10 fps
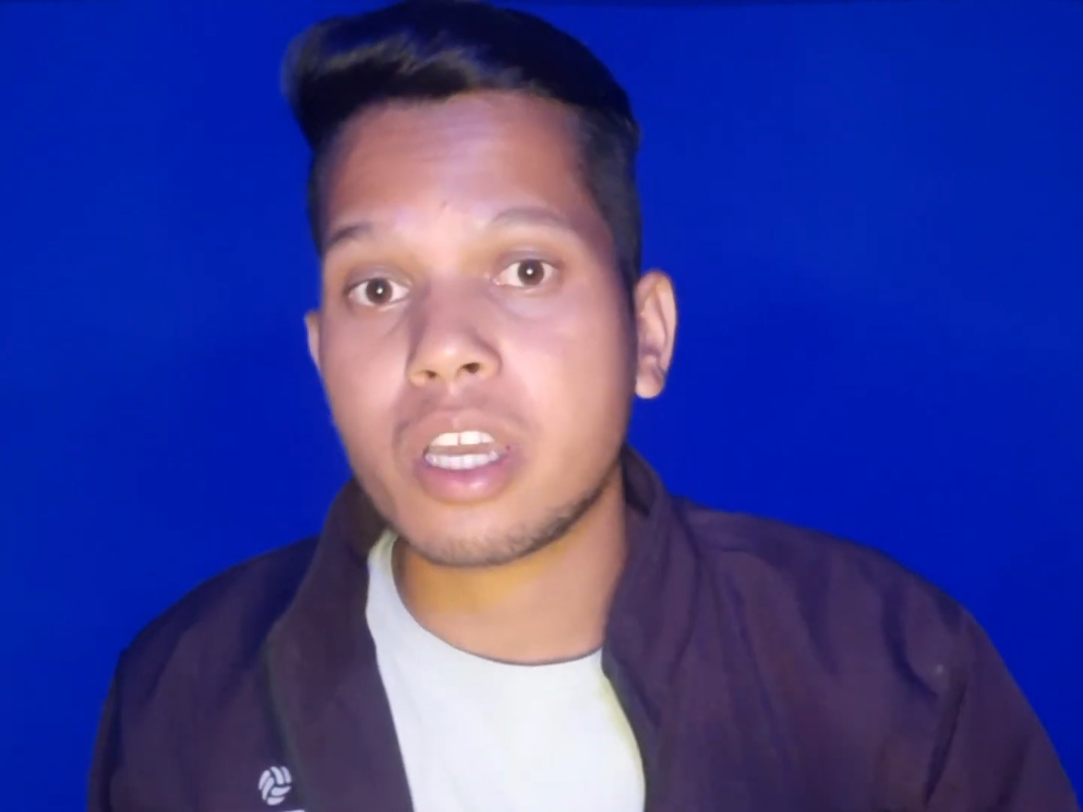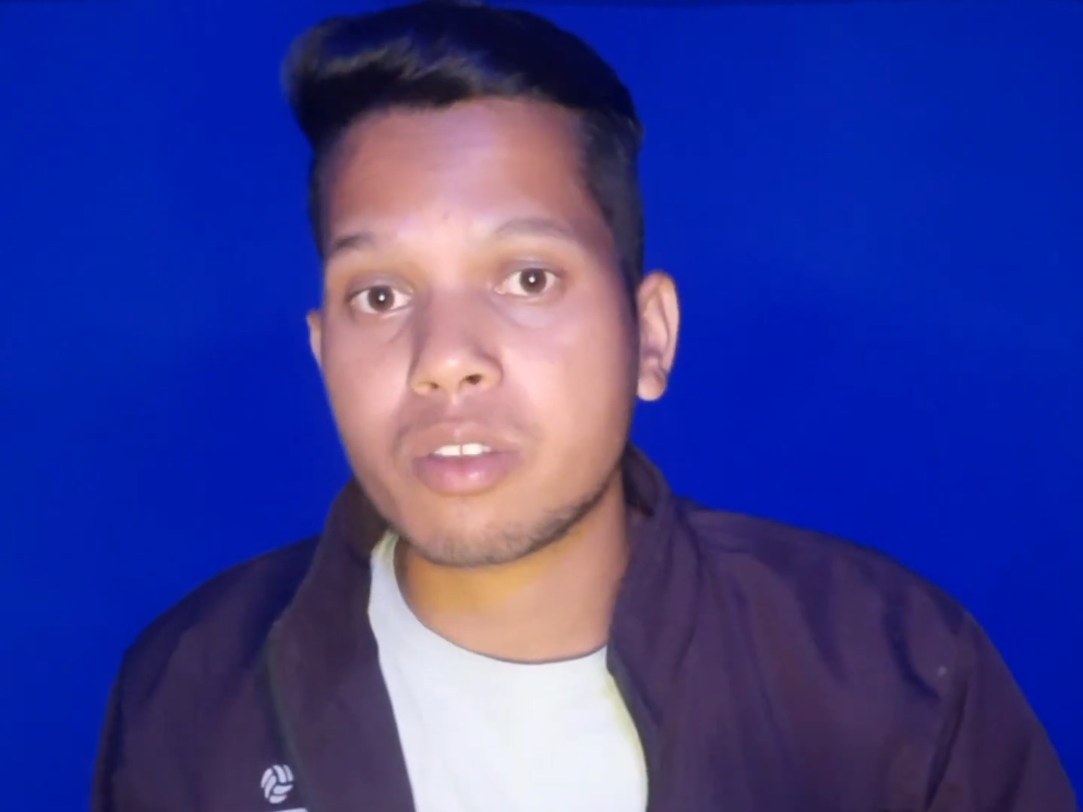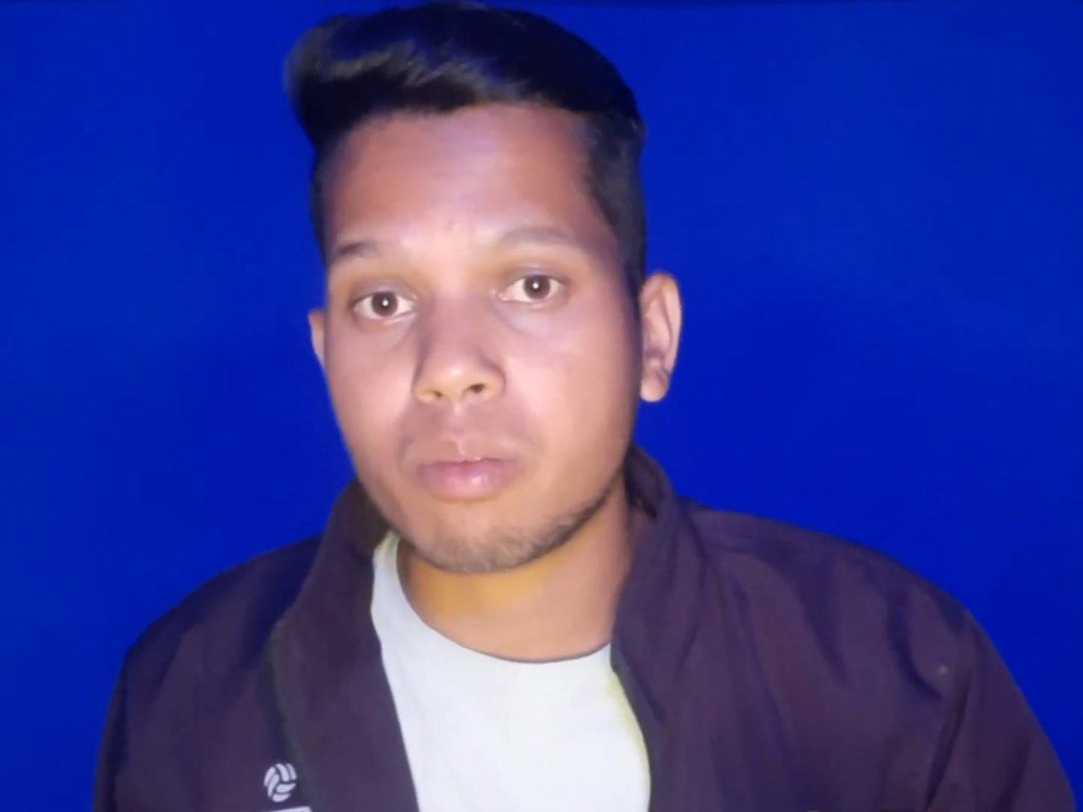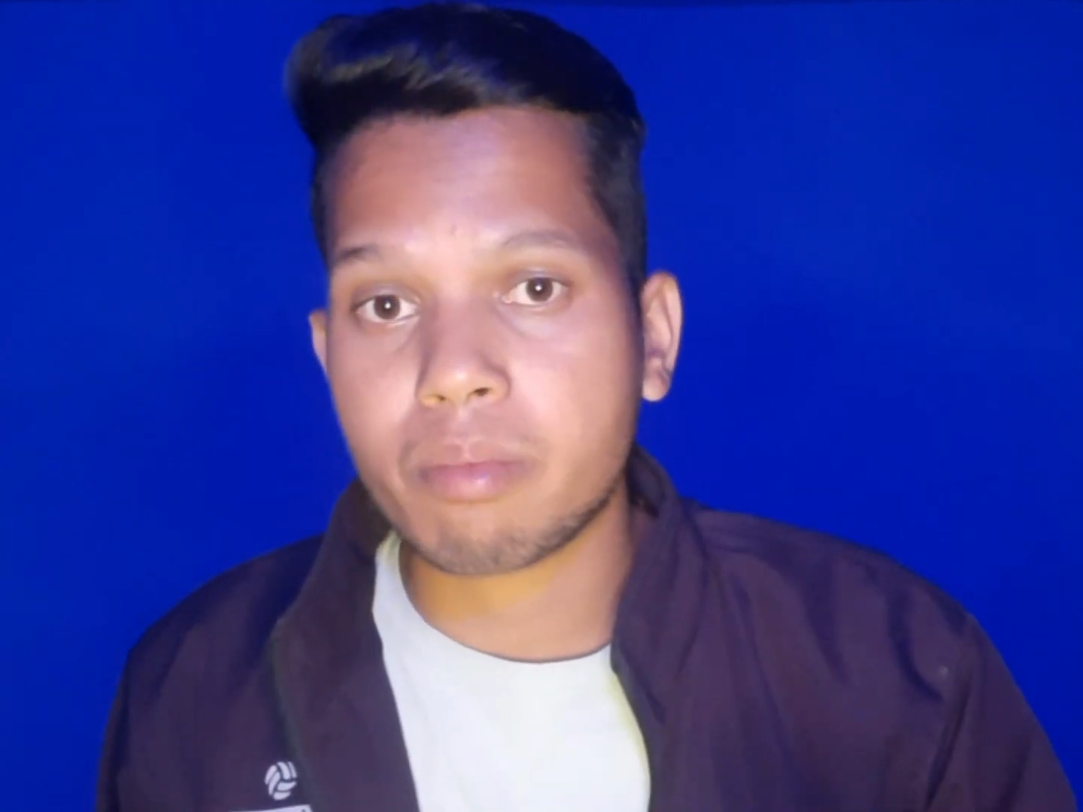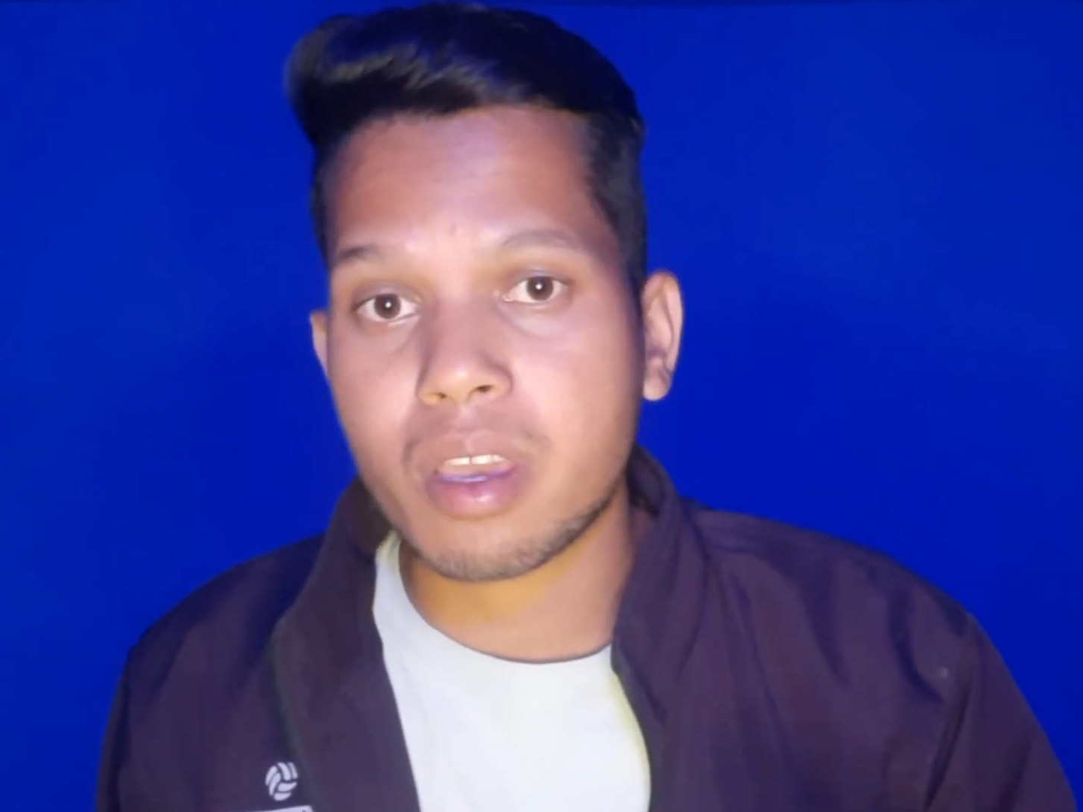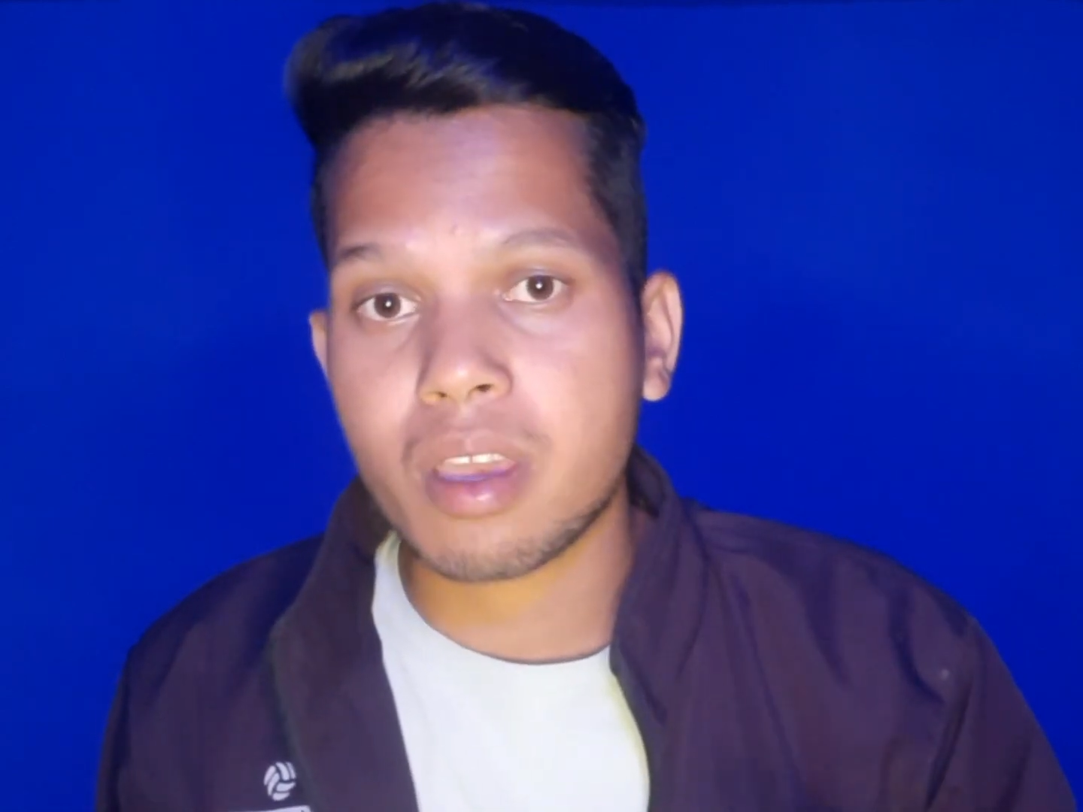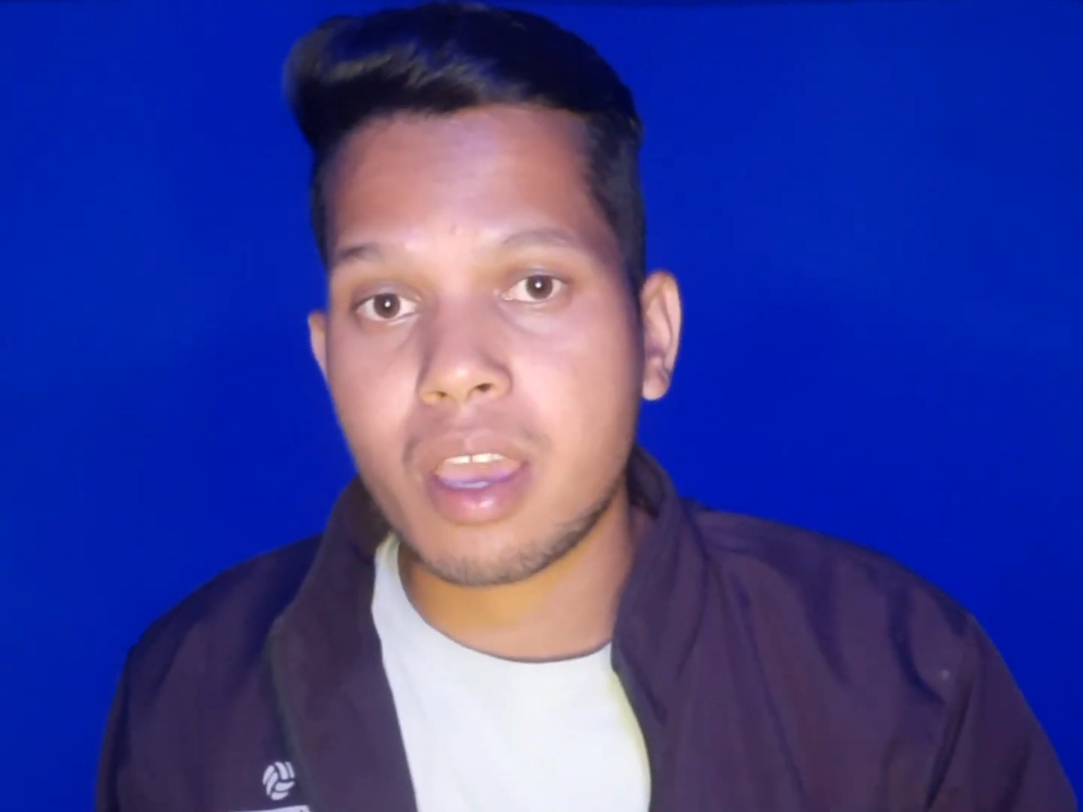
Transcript: है तुम पे